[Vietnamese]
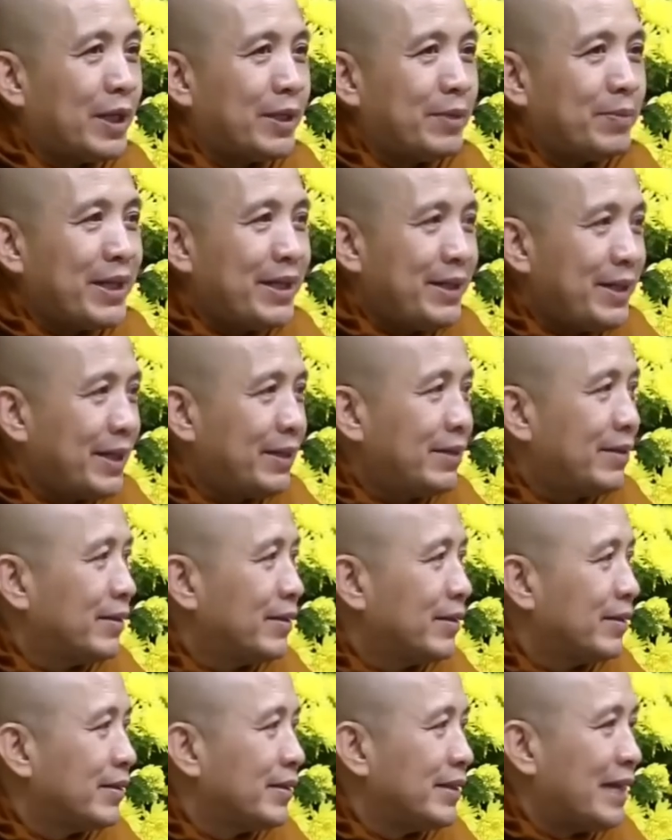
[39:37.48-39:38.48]
du lịch
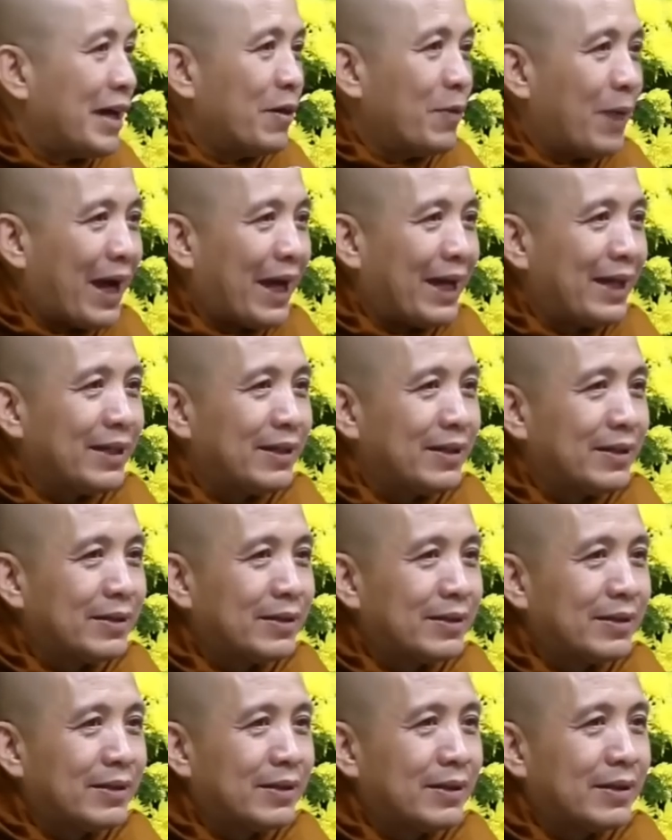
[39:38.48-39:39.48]
picnic giả
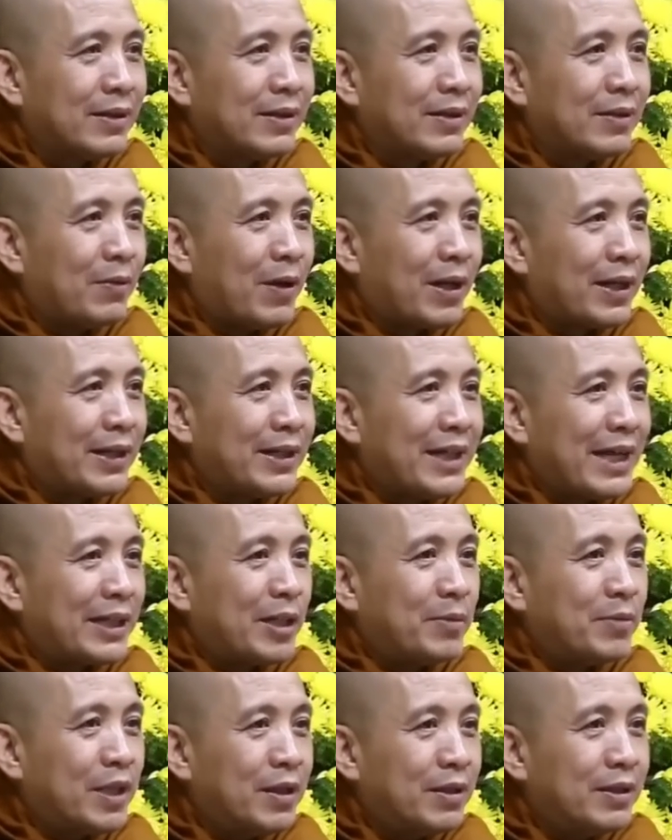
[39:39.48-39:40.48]
ngoại hoặc
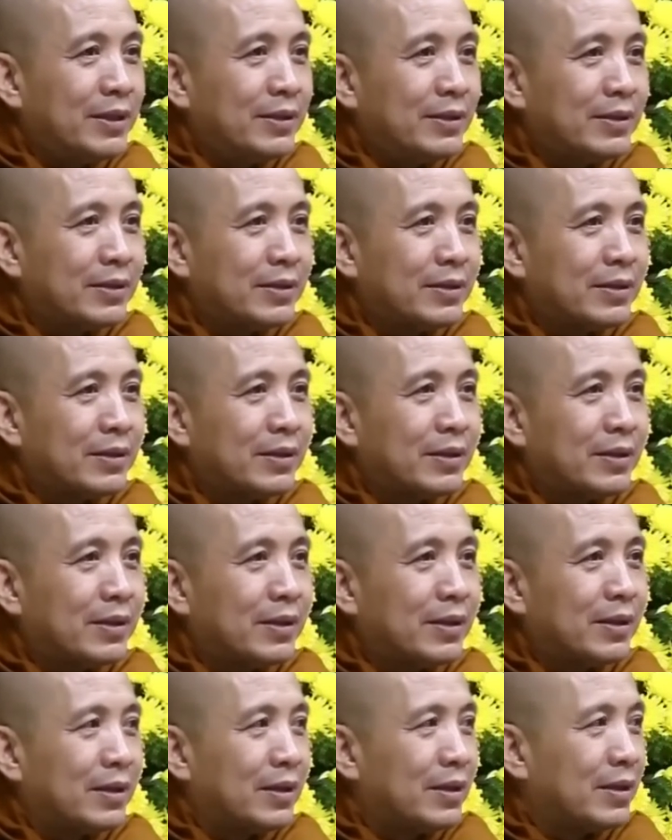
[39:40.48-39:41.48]
là đi ăn đám cưới
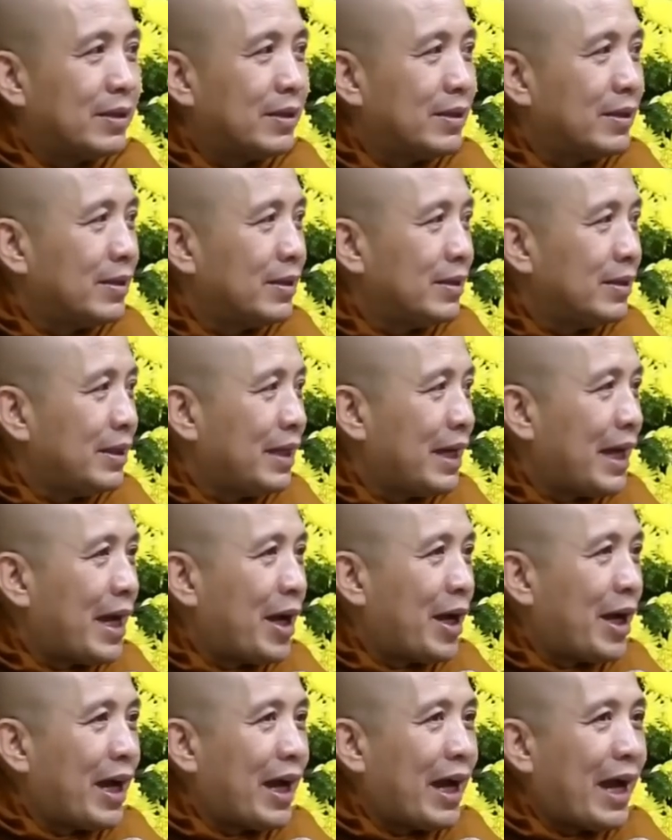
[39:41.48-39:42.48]

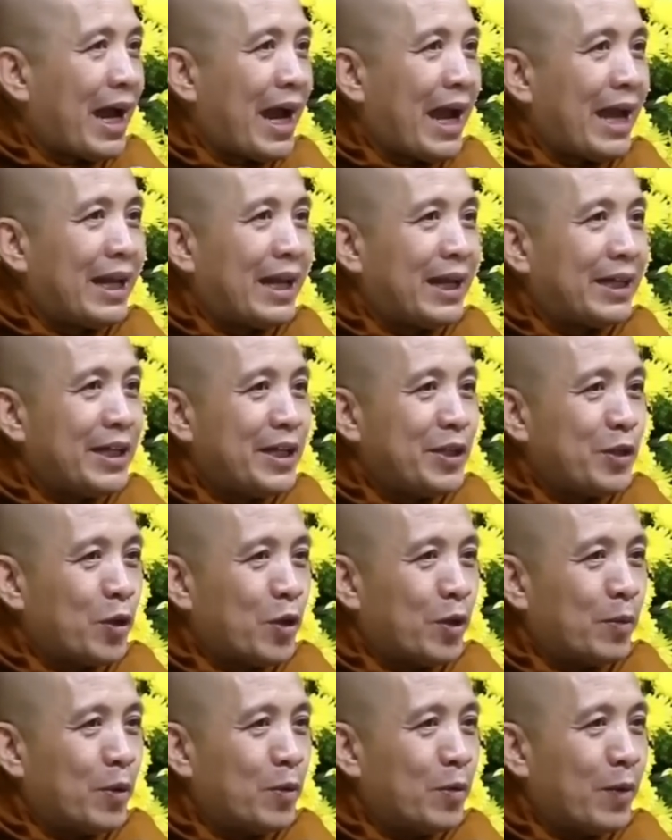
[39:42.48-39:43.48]
và hai là
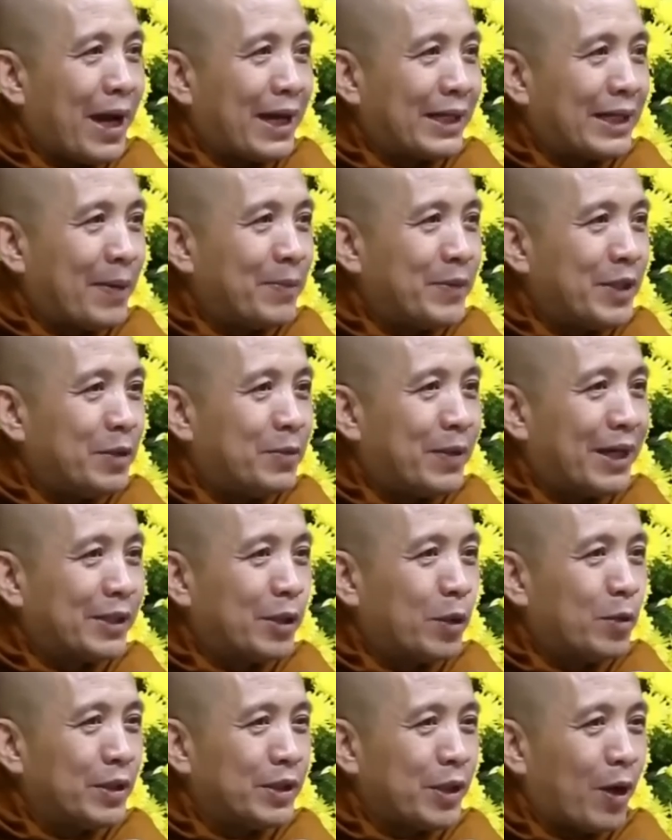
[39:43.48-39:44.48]
đi chùa Bủ Quan tham
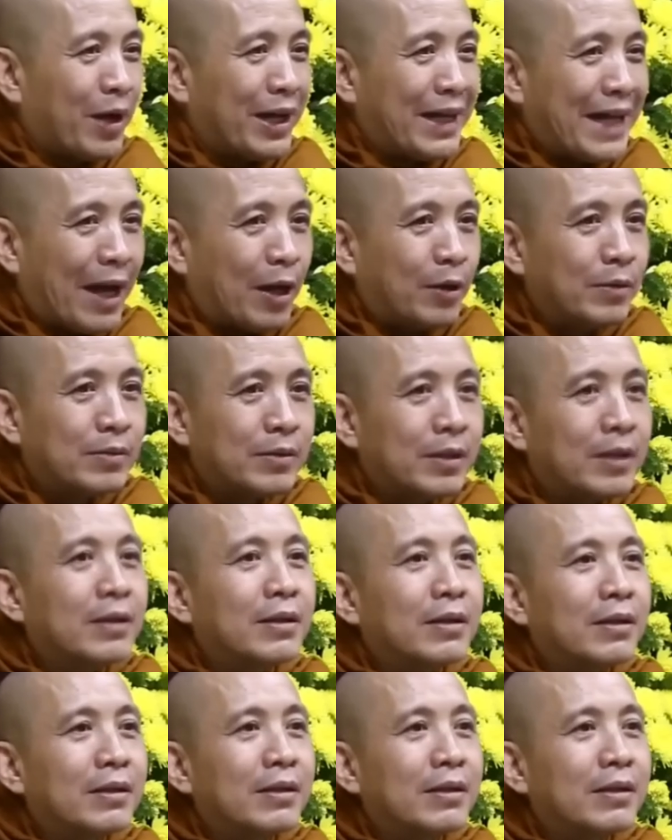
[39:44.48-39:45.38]
dự khóa tu chọn cái nào